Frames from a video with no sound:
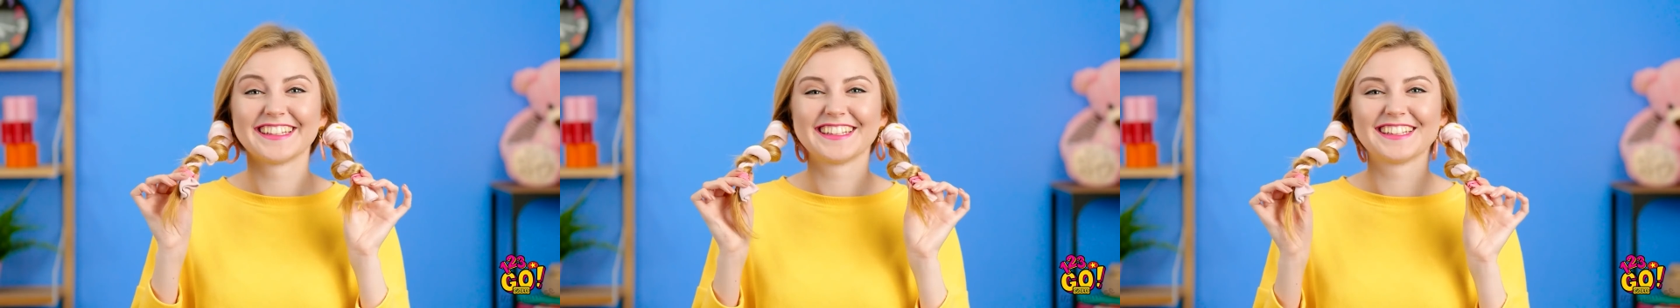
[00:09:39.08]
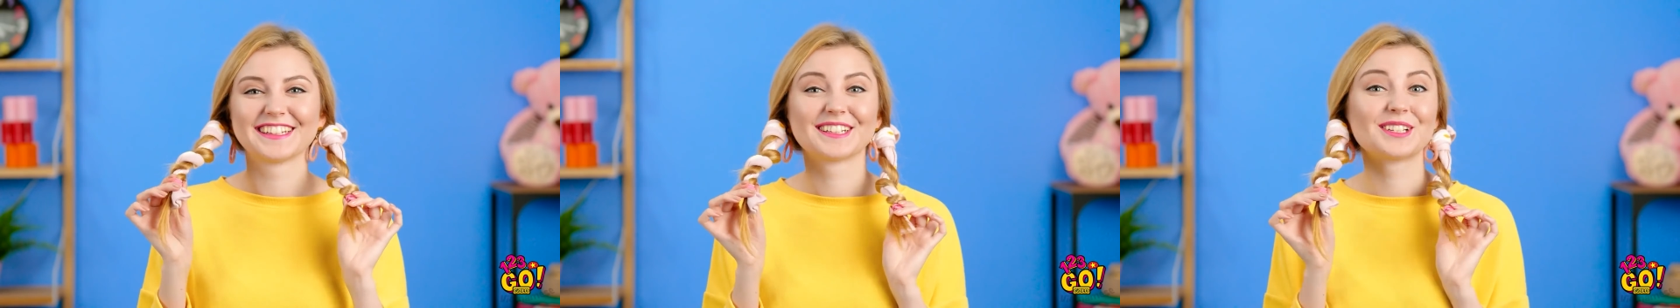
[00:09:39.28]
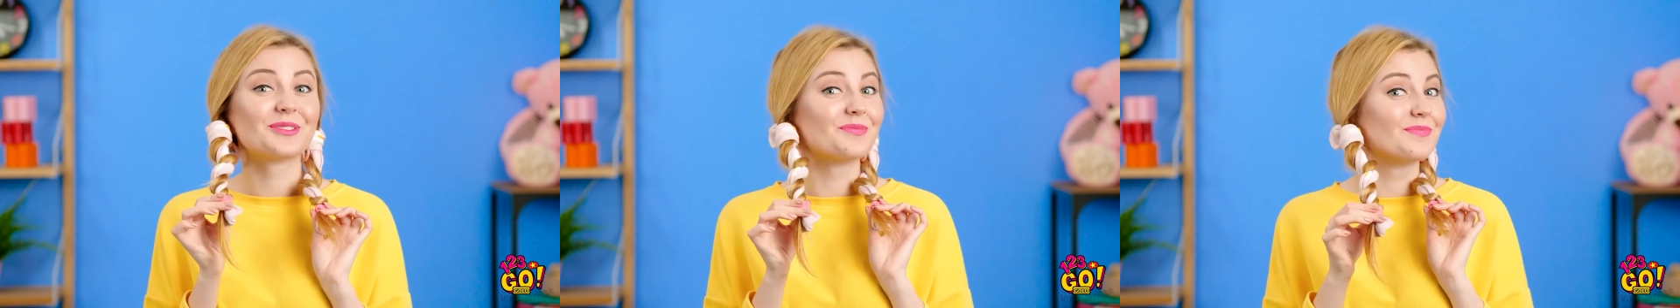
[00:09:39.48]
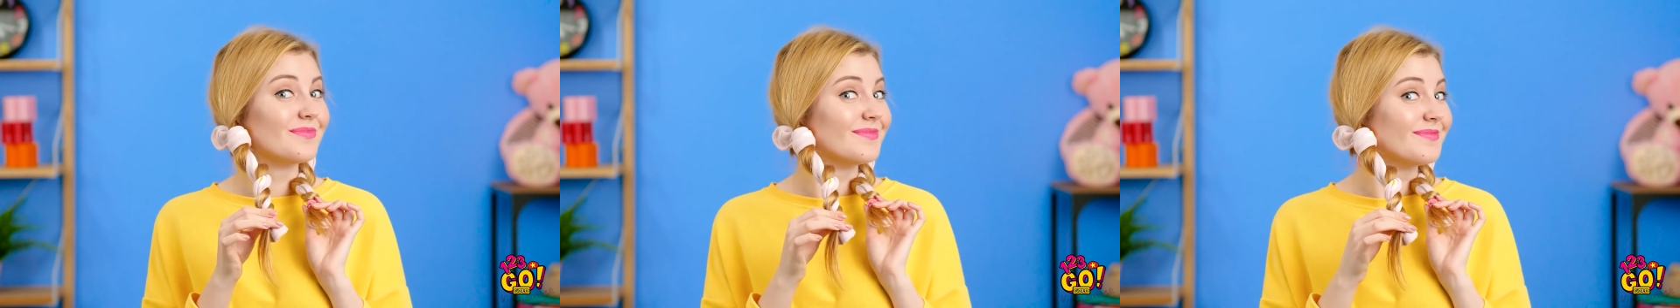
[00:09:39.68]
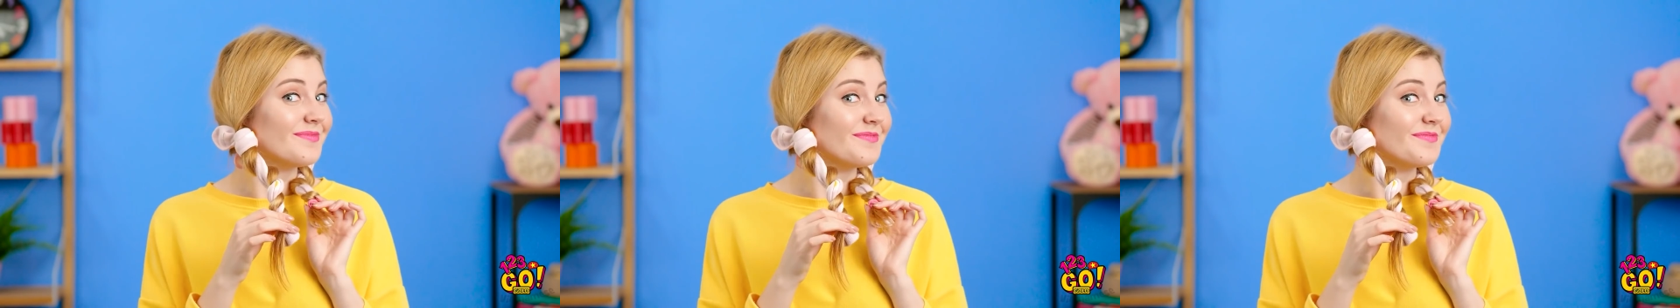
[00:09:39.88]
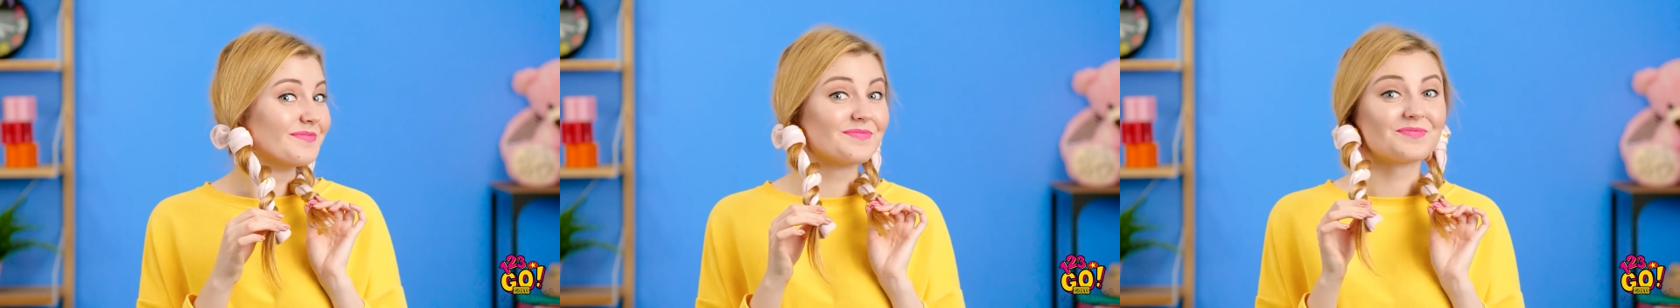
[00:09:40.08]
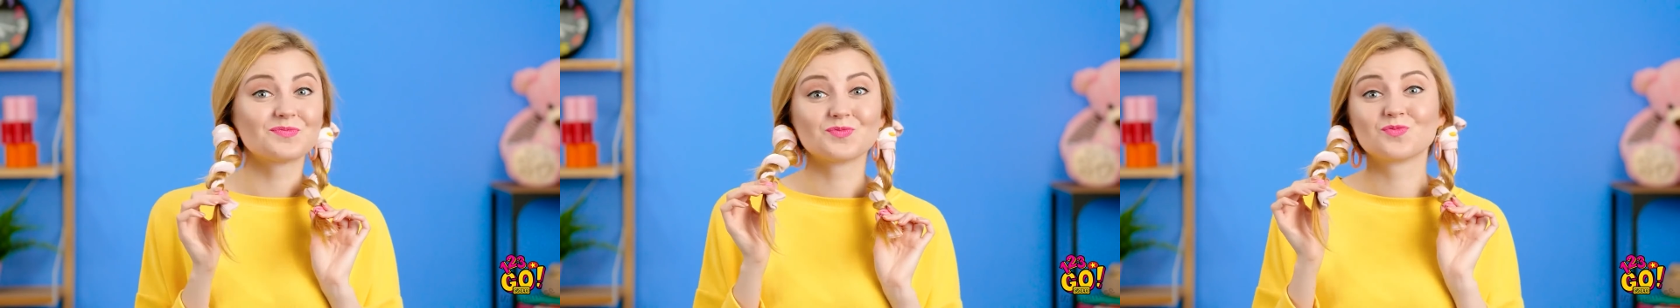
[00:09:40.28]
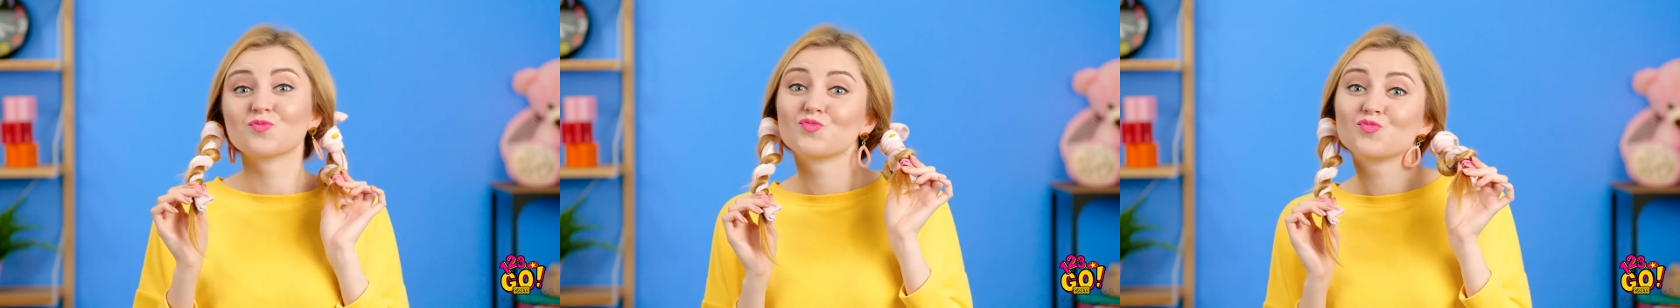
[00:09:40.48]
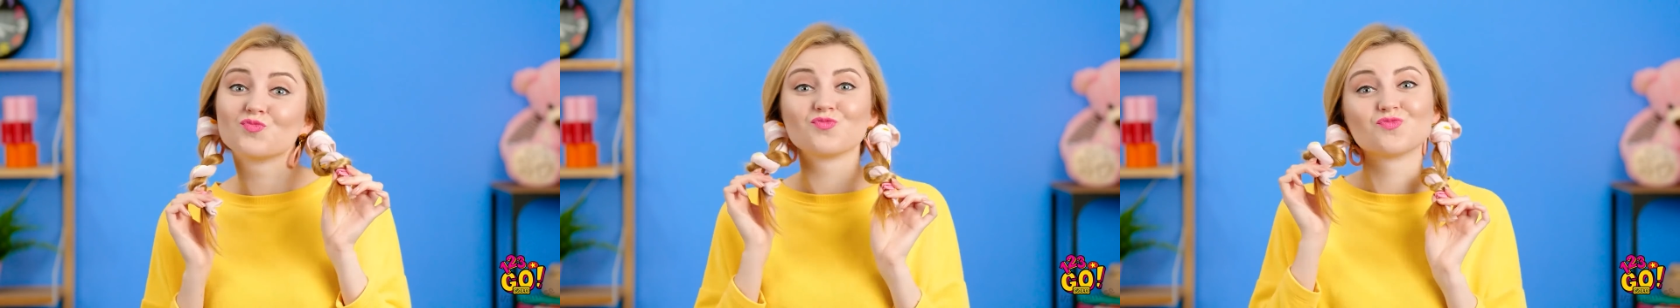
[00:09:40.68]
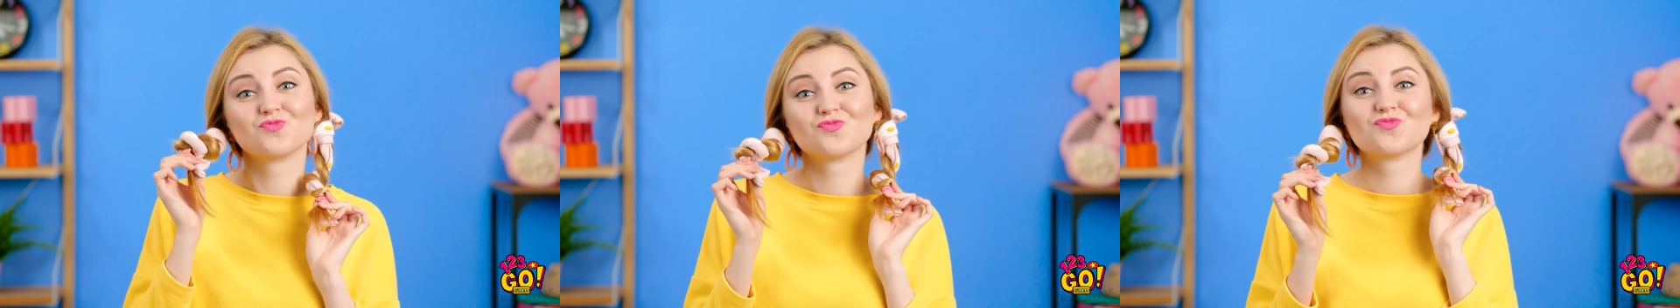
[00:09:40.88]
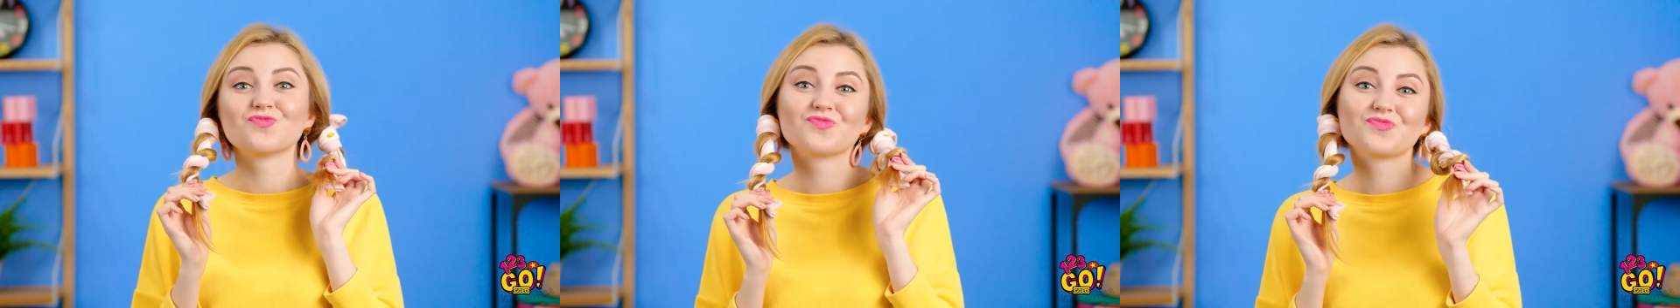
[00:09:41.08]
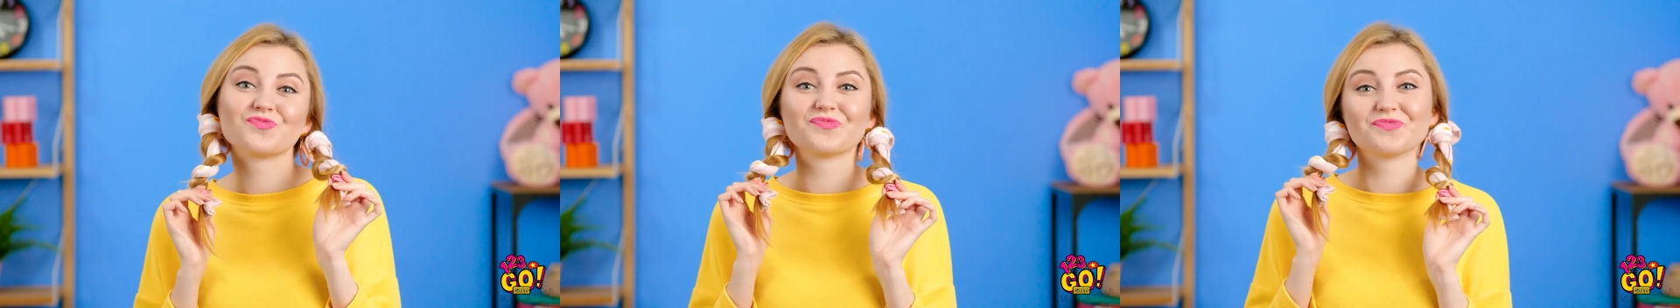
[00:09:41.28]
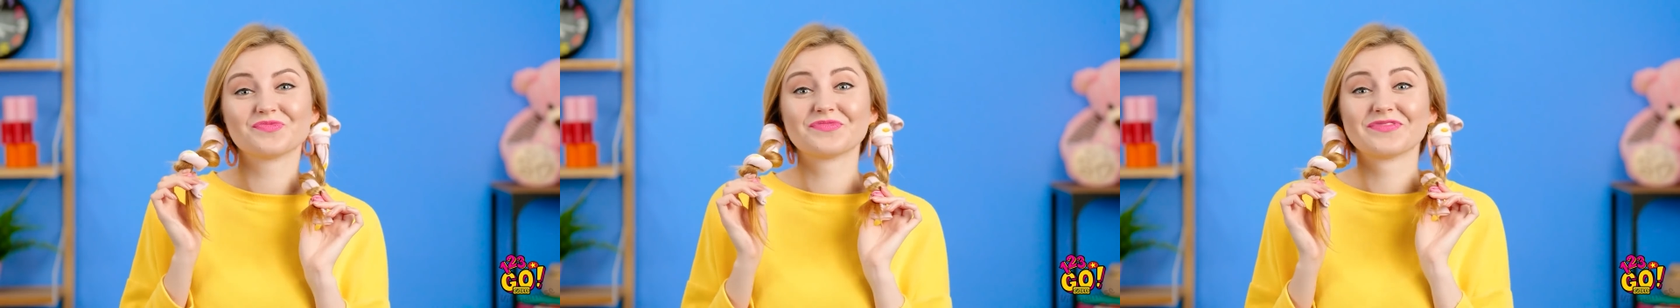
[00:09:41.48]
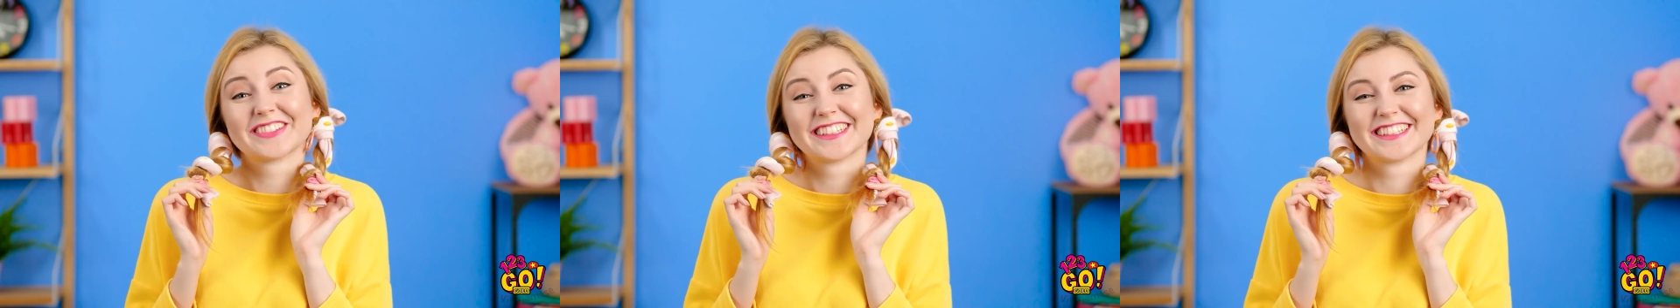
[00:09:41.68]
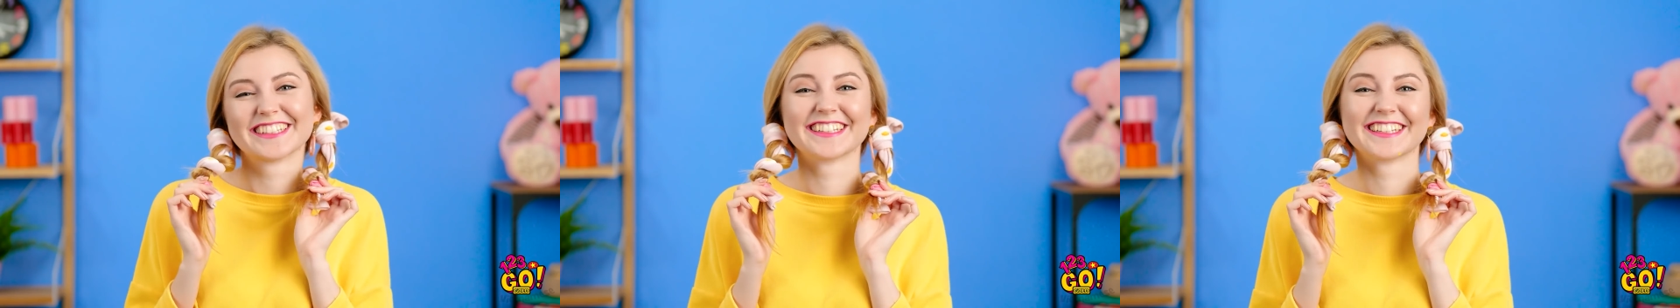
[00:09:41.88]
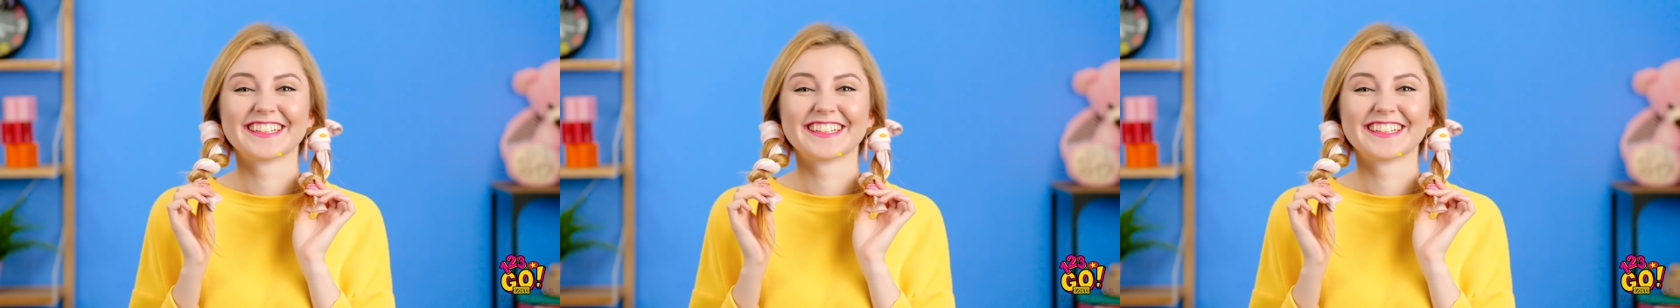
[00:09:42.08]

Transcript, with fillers: Giờ thì phải chờ đợi nữa thôi. Không biết bạn muốn